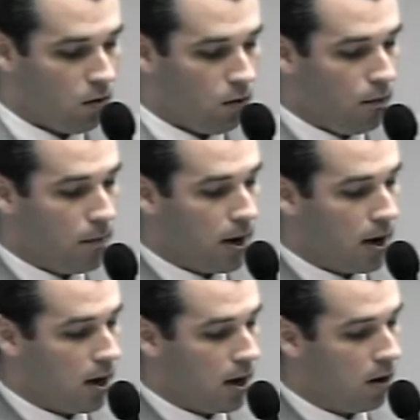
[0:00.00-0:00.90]

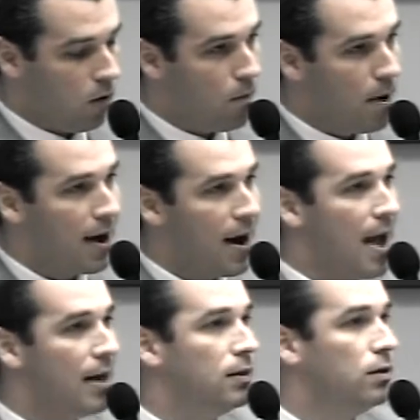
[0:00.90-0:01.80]
uma, uma
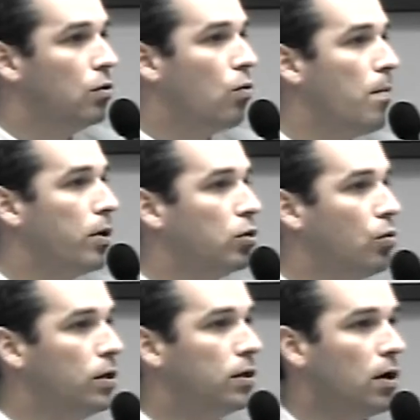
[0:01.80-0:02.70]
análise de como as
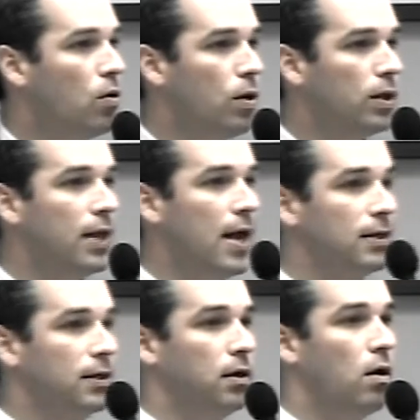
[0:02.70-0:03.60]
coisas
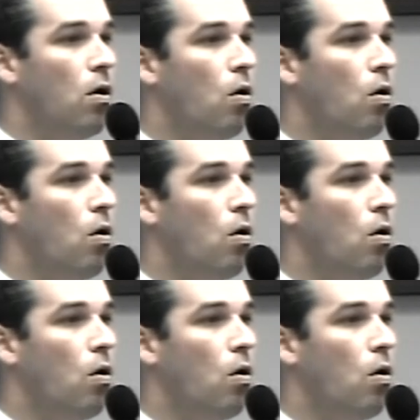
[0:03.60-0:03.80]
acontecem